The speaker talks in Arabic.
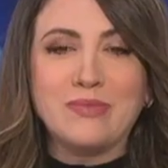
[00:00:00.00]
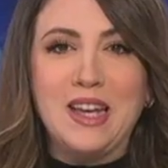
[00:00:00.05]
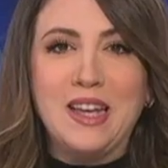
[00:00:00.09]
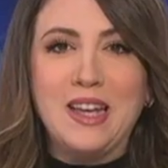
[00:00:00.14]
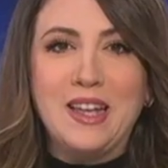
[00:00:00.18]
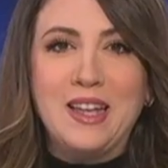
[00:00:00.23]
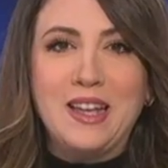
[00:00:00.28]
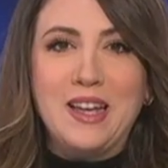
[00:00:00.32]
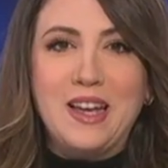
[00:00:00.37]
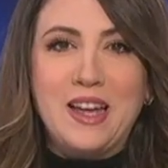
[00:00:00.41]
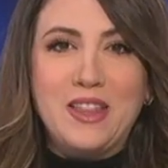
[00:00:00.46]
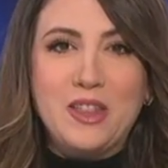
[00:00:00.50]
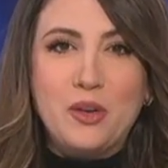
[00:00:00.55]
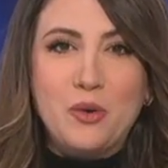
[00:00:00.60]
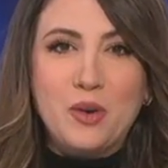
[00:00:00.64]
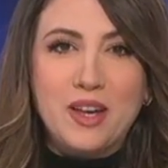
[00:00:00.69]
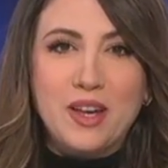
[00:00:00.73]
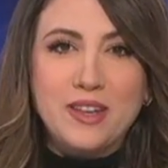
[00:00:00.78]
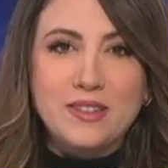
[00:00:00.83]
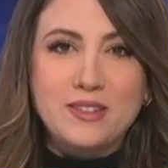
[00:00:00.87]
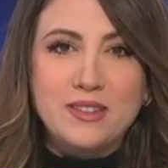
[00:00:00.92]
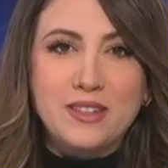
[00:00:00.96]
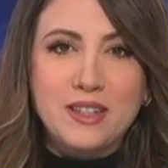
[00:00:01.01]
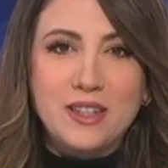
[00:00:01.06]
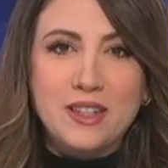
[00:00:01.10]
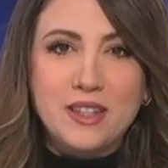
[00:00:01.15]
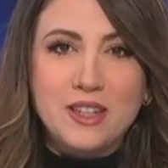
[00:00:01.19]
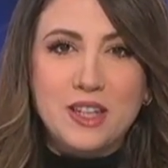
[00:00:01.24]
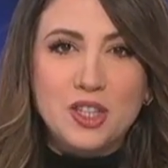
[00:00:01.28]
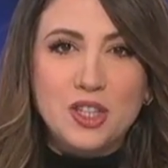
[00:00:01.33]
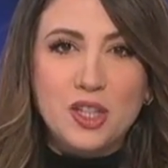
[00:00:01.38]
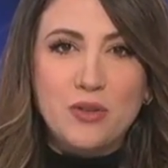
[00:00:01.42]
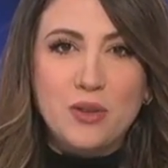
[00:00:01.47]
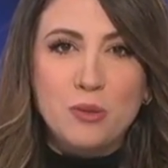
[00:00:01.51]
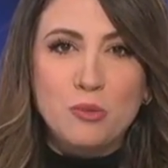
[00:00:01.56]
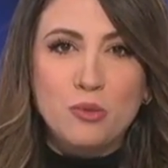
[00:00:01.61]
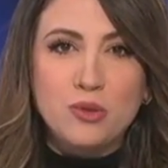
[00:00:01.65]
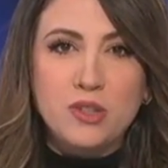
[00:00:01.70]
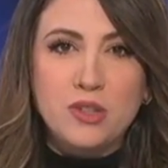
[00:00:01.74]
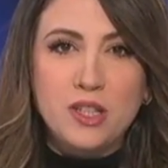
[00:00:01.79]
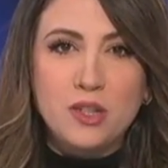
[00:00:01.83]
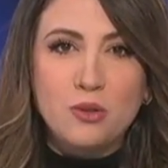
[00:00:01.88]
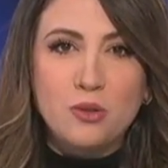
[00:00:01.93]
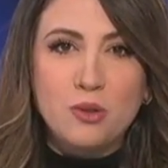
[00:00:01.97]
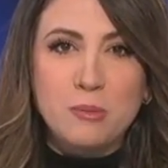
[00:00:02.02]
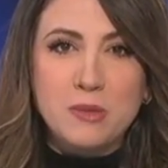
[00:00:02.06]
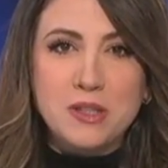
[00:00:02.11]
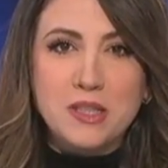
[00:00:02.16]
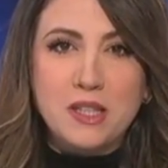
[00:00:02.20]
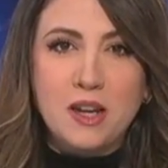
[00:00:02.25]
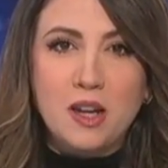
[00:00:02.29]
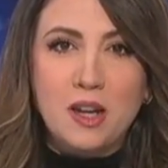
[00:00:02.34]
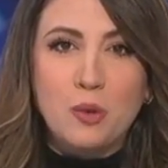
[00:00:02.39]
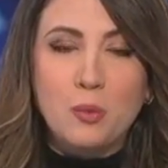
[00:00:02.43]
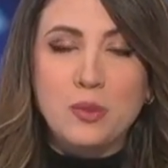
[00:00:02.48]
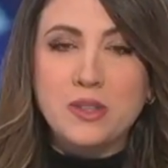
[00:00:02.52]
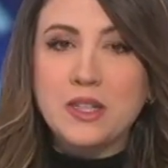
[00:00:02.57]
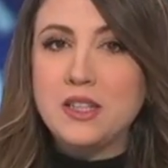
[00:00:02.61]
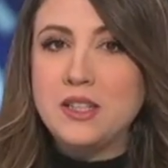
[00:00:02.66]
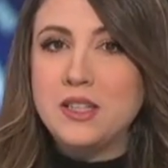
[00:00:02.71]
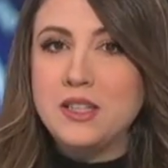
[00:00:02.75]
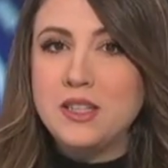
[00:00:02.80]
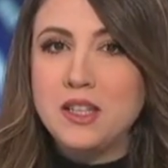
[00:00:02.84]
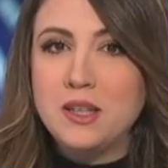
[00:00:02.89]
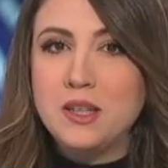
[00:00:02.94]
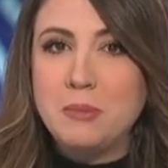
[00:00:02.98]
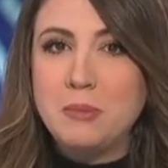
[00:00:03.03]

هذا وقد كشف مدير المسرح الوطني محي